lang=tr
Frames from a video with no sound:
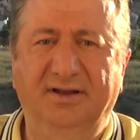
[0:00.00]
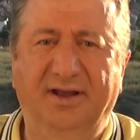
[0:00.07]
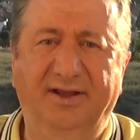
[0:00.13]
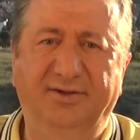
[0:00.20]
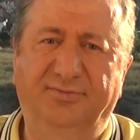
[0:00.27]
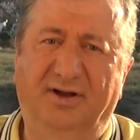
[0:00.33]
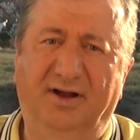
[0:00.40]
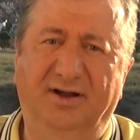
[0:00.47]

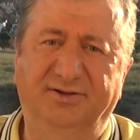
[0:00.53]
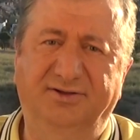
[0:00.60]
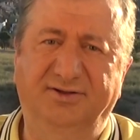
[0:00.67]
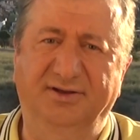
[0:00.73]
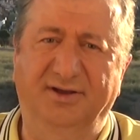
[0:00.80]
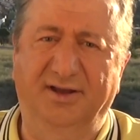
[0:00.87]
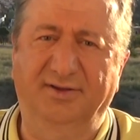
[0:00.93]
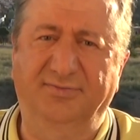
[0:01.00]
Eyvah
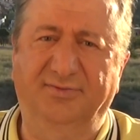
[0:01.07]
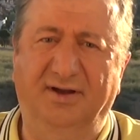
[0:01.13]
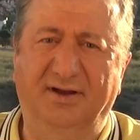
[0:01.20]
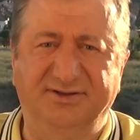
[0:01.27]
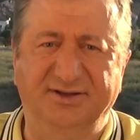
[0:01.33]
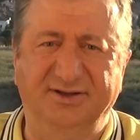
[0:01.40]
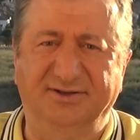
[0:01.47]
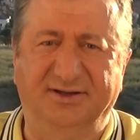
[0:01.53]
ki eyvah
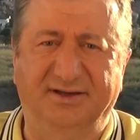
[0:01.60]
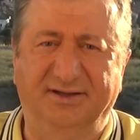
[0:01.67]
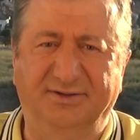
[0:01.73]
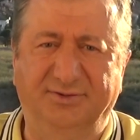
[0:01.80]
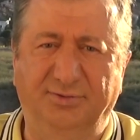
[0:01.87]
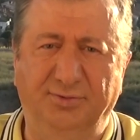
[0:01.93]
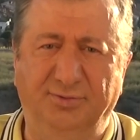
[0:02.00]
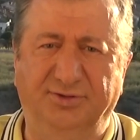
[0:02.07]
zira
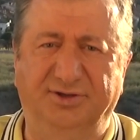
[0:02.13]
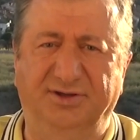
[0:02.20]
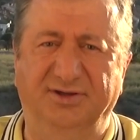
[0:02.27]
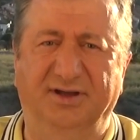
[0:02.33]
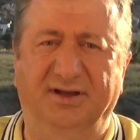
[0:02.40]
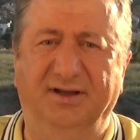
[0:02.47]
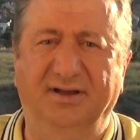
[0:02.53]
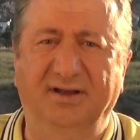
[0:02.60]

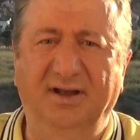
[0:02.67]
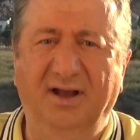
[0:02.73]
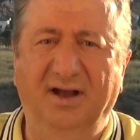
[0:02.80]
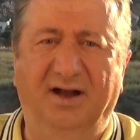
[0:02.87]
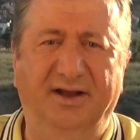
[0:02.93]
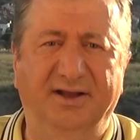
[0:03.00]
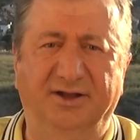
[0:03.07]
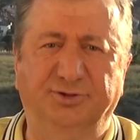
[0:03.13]
Türkiye
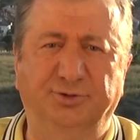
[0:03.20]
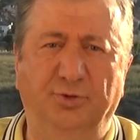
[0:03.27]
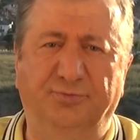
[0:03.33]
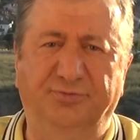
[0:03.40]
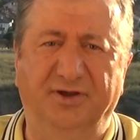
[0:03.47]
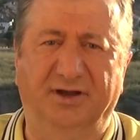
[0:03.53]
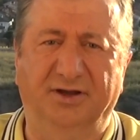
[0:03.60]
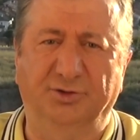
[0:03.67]

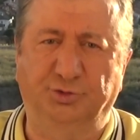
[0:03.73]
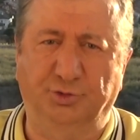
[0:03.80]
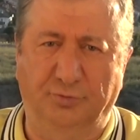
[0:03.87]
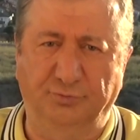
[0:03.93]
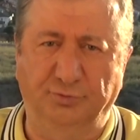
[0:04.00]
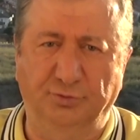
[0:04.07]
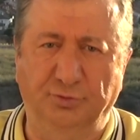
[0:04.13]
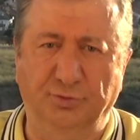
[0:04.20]
Ayasofya
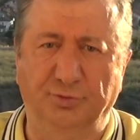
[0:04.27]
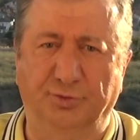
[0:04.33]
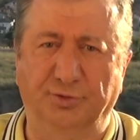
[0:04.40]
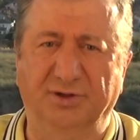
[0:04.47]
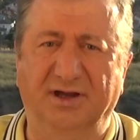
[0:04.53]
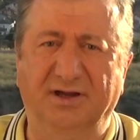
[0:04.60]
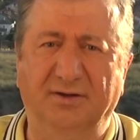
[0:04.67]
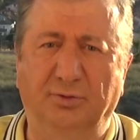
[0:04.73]
şovu
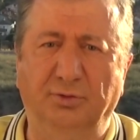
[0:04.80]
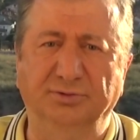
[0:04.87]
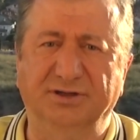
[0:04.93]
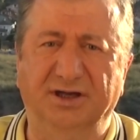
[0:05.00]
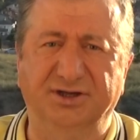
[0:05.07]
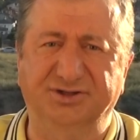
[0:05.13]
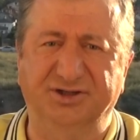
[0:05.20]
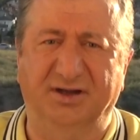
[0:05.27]
uğruna
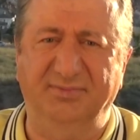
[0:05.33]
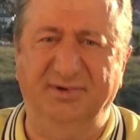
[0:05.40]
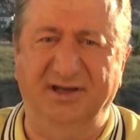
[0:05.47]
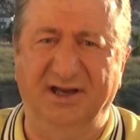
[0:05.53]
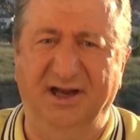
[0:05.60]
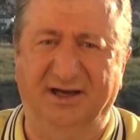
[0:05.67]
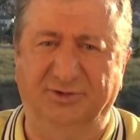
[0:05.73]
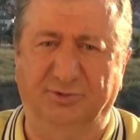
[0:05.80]
onlarca
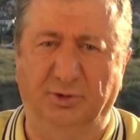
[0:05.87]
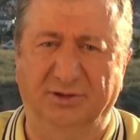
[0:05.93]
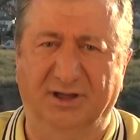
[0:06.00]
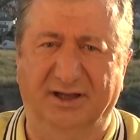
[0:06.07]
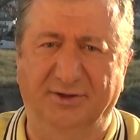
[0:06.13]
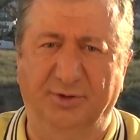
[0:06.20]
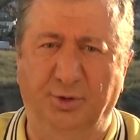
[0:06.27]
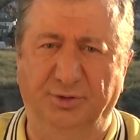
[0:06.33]
milyar
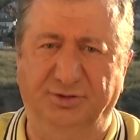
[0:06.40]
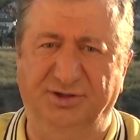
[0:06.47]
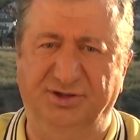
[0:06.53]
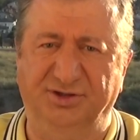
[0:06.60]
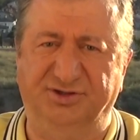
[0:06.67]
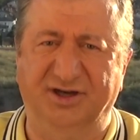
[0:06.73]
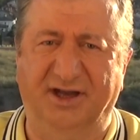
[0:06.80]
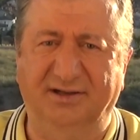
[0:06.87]
dolar
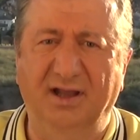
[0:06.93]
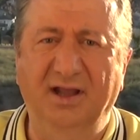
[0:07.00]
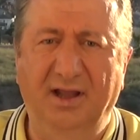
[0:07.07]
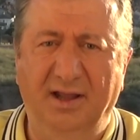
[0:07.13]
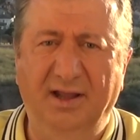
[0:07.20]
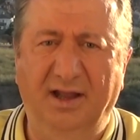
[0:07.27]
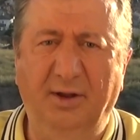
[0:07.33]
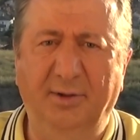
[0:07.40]
ödeyecek.
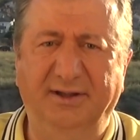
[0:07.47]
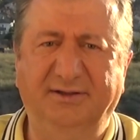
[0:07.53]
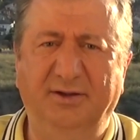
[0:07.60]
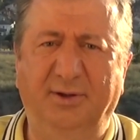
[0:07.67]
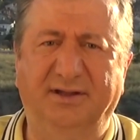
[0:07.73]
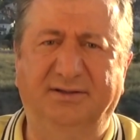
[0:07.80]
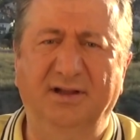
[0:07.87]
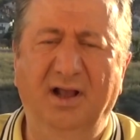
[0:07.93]
Evet
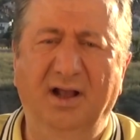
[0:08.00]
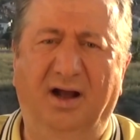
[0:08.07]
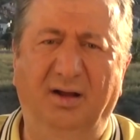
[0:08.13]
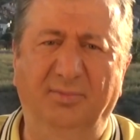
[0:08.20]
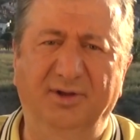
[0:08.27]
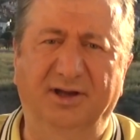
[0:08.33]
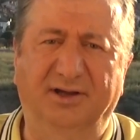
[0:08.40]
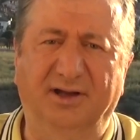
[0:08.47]
evet
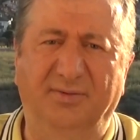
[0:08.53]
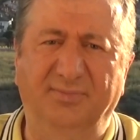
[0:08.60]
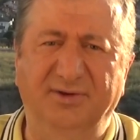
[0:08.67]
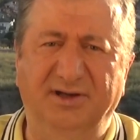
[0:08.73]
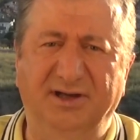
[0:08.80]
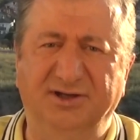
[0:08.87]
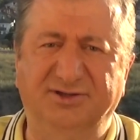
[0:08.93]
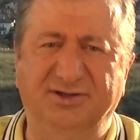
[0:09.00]
Amerika
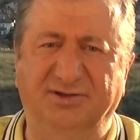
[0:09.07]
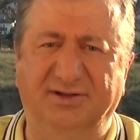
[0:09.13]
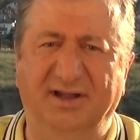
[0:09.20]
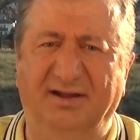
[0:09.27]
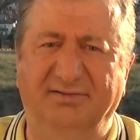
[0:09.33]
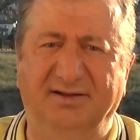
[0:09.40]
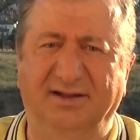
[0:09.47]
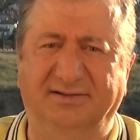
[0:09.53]
Birleşik
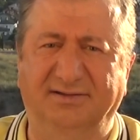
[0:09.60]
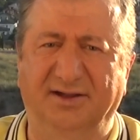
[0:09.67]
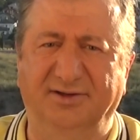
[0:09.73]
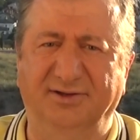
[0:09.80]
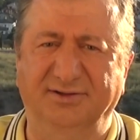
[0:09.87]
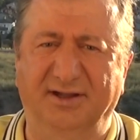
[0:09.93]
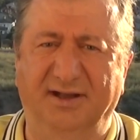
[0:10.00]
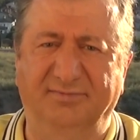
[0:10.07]

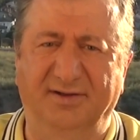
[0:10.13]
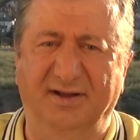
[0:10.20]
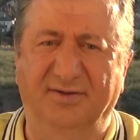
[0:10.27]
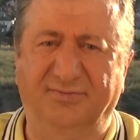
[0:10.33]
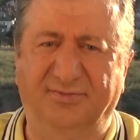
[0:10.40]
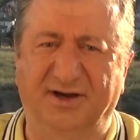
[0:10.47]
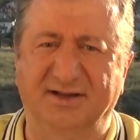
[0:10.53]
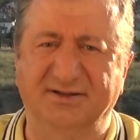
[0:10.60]
Devletleri'nde ve
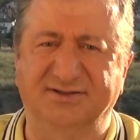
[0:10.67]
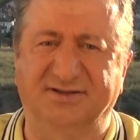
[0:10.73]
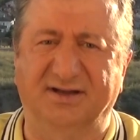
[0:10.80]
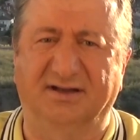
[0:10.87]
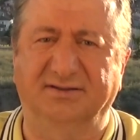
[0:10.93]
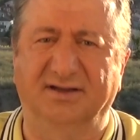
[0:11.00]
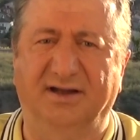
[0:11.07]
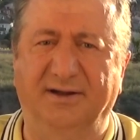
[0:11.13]

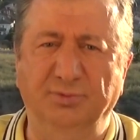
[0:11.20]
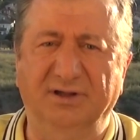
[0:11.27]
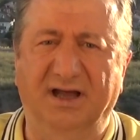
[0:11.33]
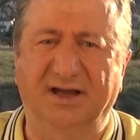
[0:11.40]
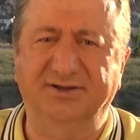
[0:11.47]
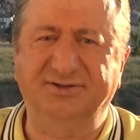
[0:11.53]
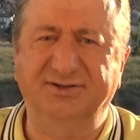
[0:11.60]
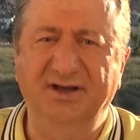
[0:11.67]
Fransa'da
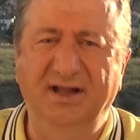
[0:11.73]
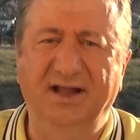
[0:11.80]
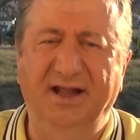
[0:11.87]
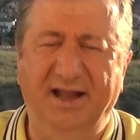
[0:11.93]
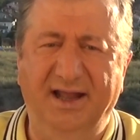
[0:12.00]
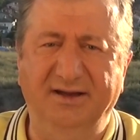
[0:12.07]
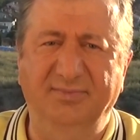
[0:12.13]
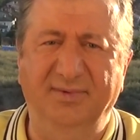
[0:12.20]
bunlar
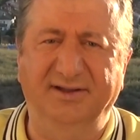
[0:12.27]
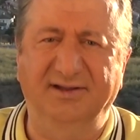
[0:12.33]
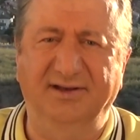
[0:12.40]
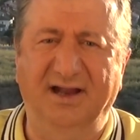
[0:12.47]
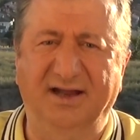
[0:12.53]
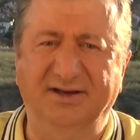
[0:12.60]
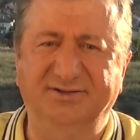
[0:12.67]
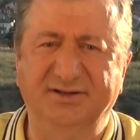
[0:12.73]

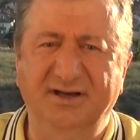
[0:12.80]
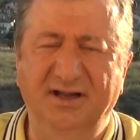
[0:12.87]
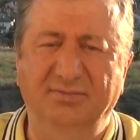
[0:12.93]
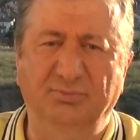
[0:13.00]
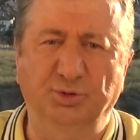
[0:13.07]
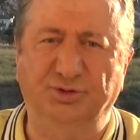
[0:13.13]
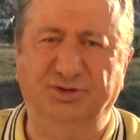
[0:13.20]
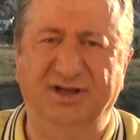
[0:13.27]
Ermeniler,
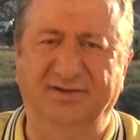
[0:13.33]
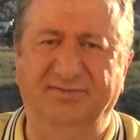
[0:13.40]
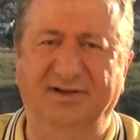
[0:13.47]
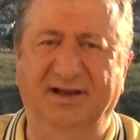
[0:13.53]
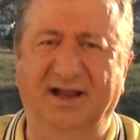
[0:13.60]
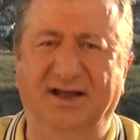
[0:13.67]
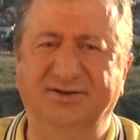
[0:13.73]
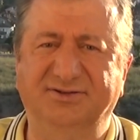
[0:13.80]

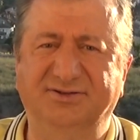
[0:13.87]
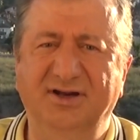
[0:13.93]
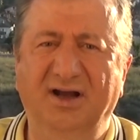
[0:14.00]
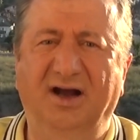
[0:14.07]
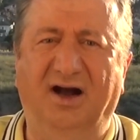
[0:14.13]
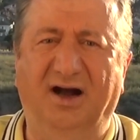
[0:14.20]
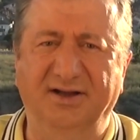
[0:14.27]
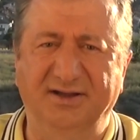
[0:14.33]
Museviler
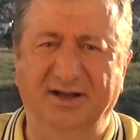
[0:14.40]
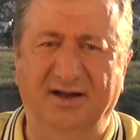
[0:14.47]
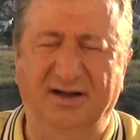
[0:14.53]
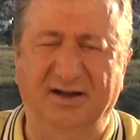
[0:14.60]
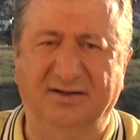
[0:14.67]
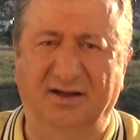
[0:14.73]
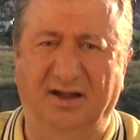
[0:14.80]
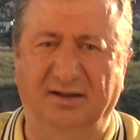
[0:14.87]

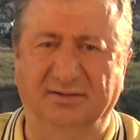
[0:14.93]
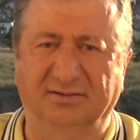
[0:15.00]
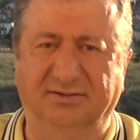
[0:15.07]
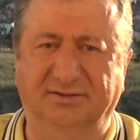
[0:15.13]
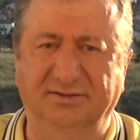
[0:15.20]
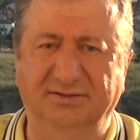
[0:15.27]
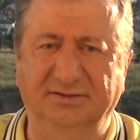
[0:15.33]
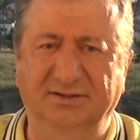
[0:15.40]
ayağa
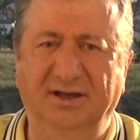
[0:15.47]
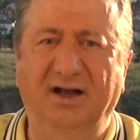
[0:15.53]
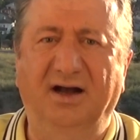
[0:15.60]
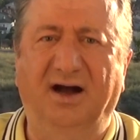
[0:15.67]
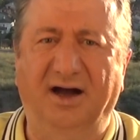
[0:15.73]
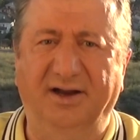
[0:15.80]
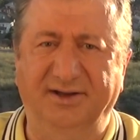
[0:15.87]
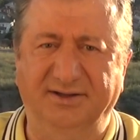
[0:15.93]
kalktı,
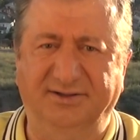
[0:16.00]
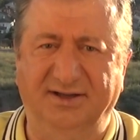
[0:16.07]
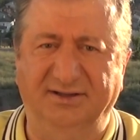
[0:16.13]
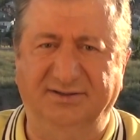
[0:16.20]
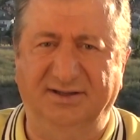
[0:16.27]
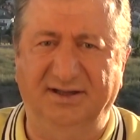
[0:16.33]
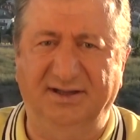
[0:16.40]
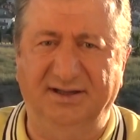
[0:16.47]

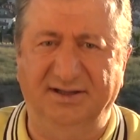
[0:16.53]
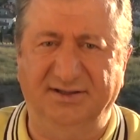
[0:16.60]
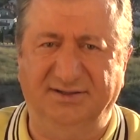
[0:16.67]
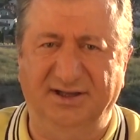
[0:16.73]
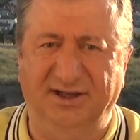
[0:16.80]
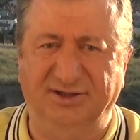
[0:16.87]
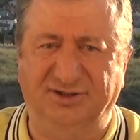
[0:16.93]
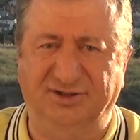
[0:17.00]
harekete
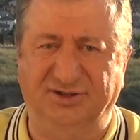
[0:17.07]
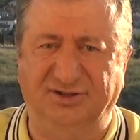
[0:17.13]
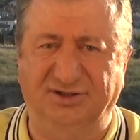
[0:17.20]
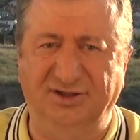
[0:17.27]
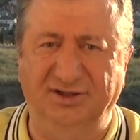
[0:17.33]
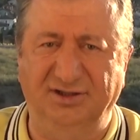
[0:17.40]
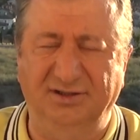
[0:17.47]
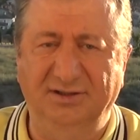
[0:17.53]

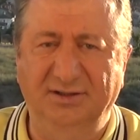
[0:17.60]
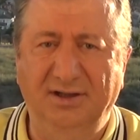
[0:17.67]
geçti.